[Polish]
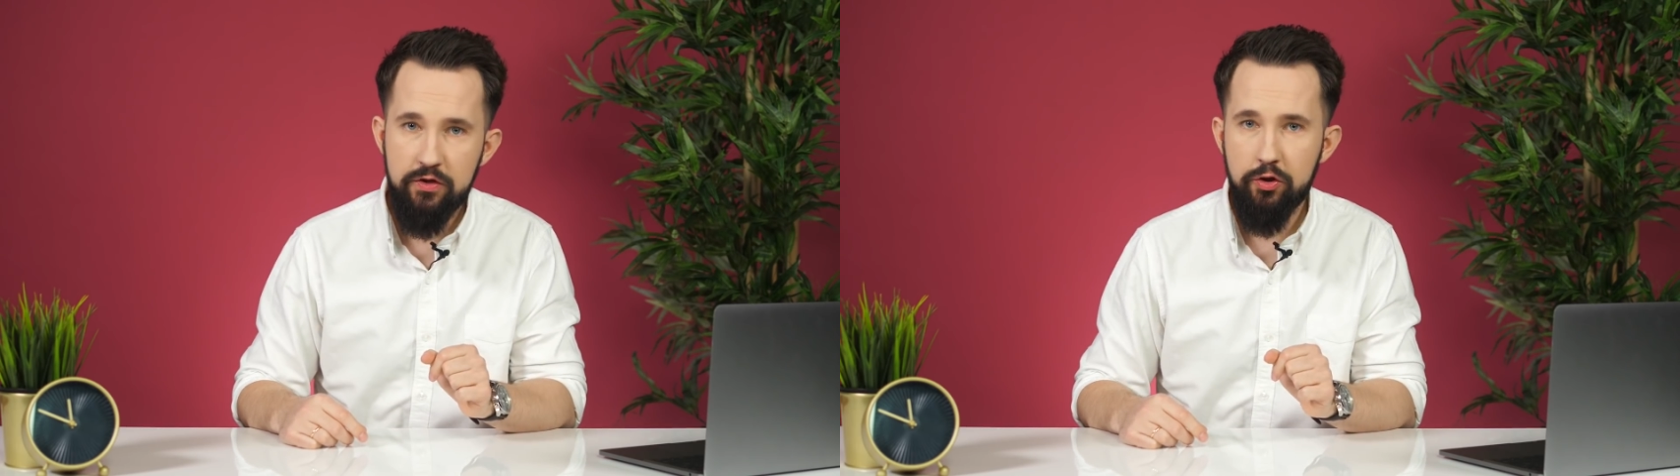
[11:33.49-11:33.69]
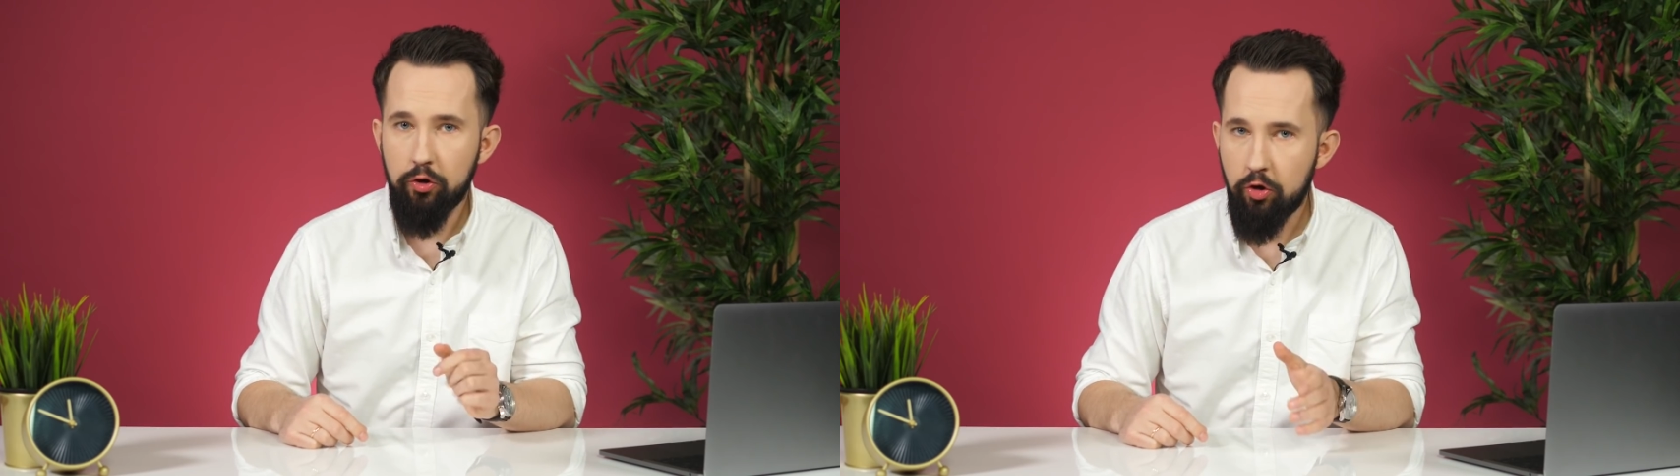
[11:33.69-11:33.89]

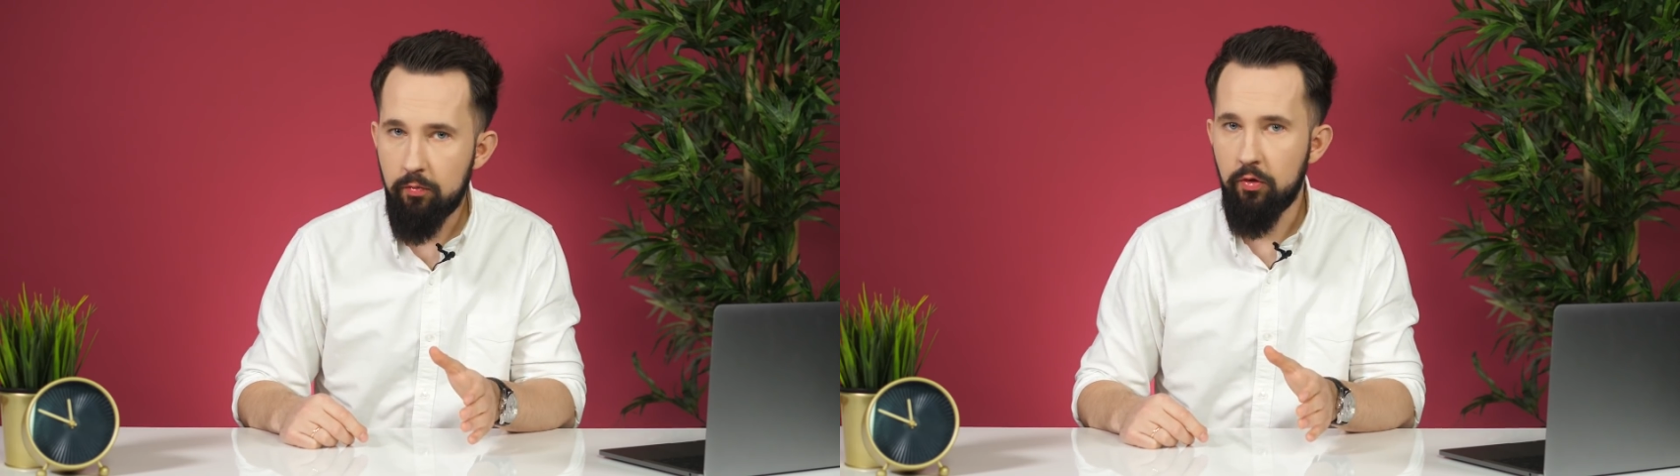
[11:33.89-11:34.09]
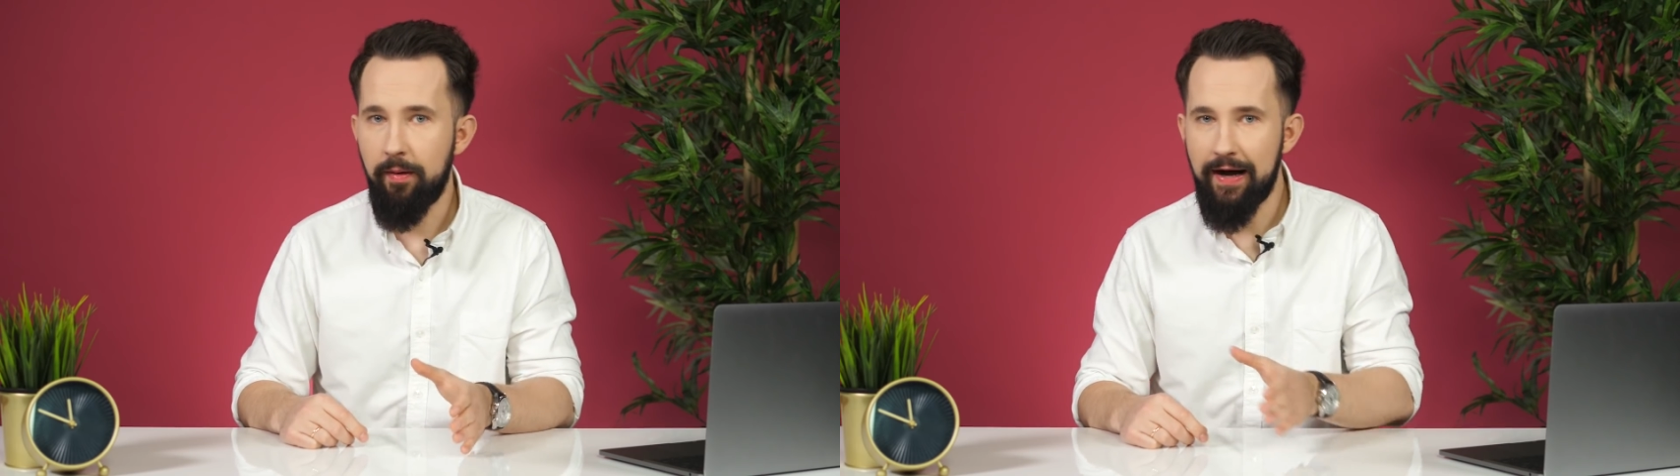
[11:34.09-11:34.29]
co
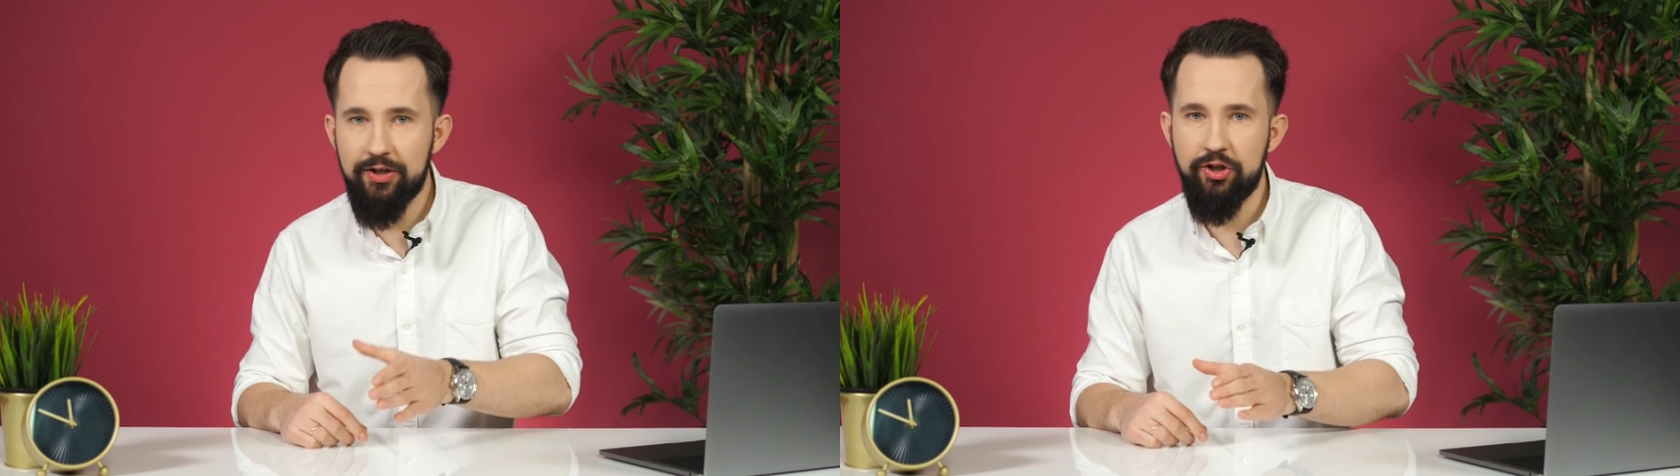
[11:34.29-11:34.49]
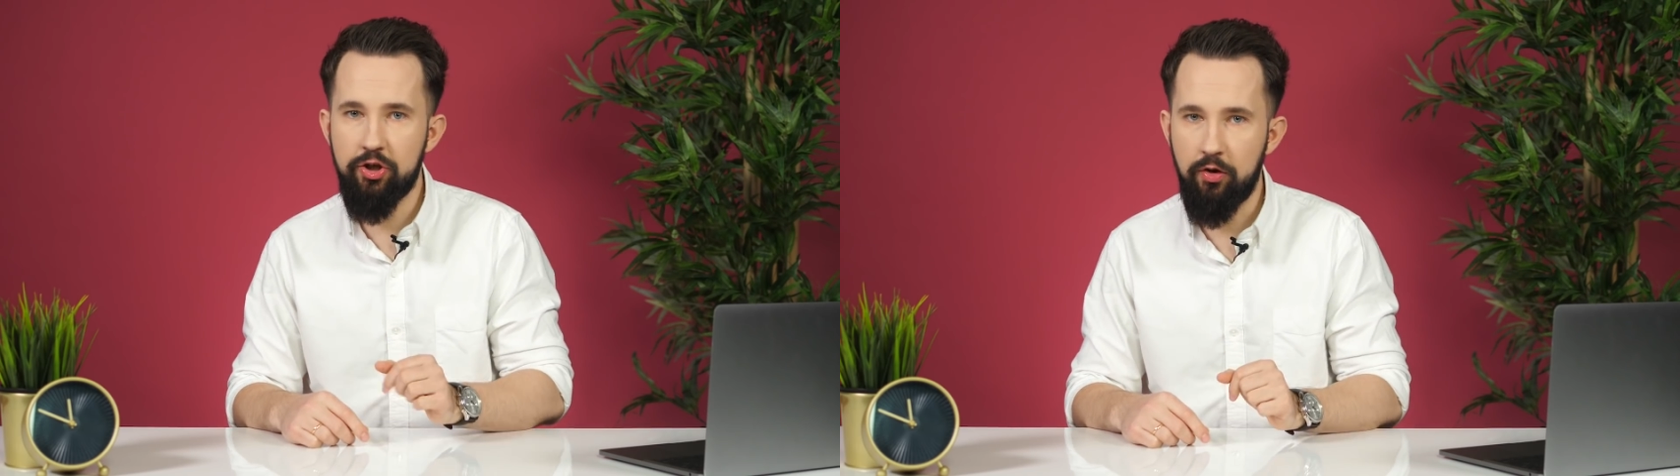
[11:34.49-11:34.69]
komu
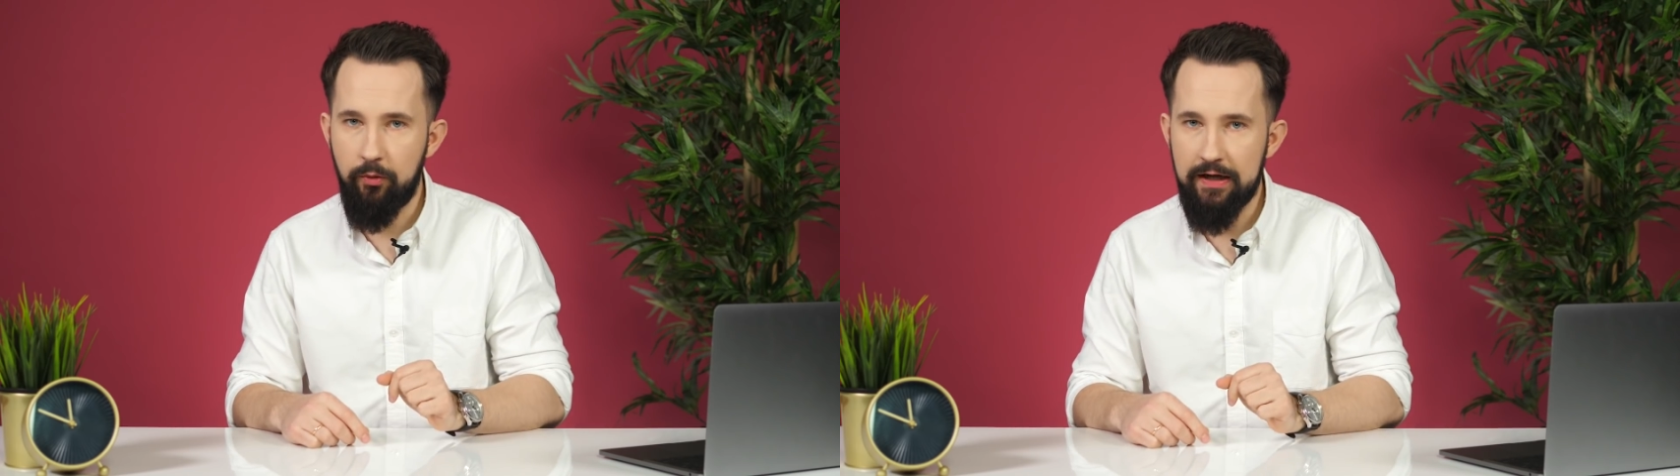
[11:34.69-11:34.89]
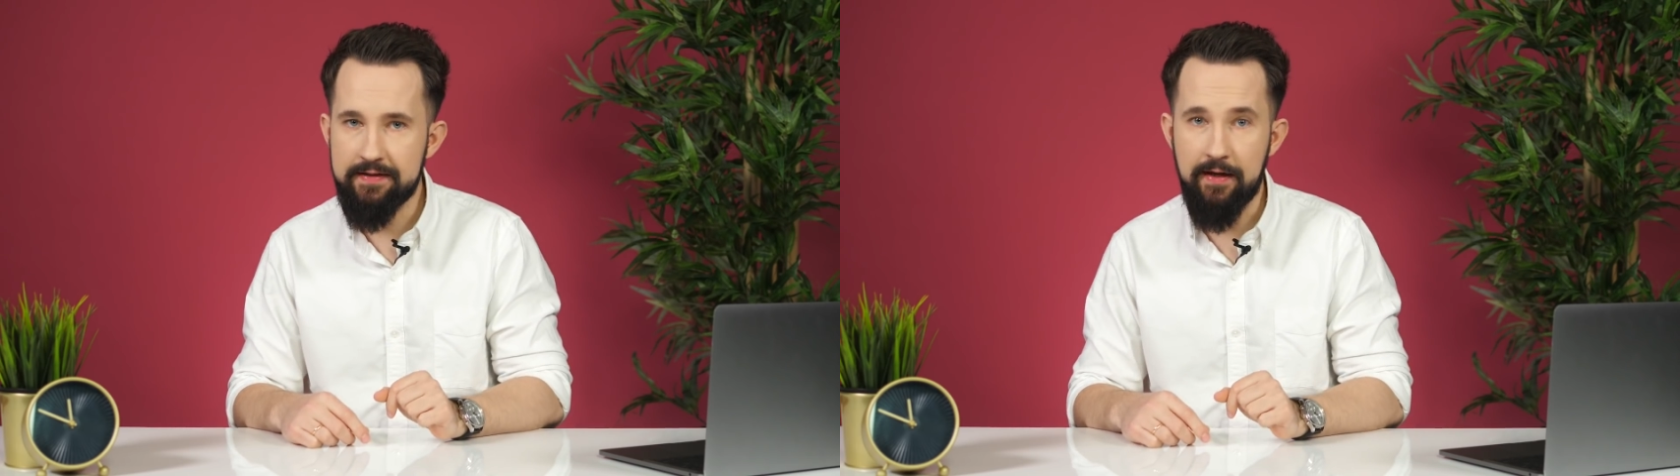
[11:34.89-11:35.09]
bardziej się
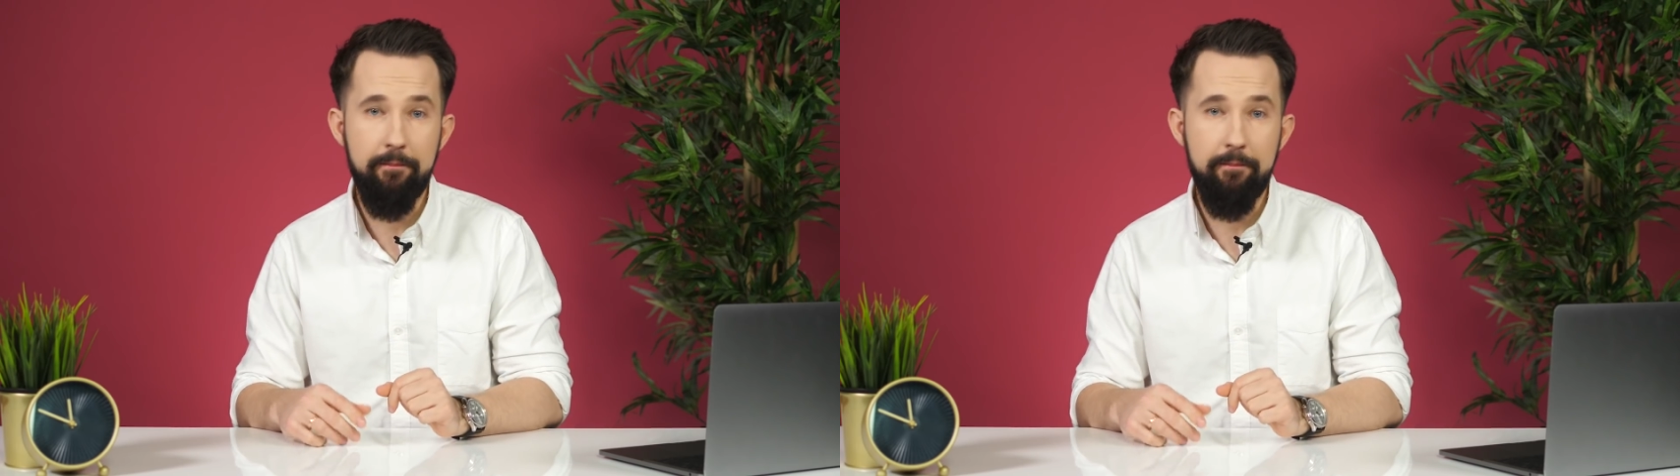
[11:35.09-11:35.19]
opłaca,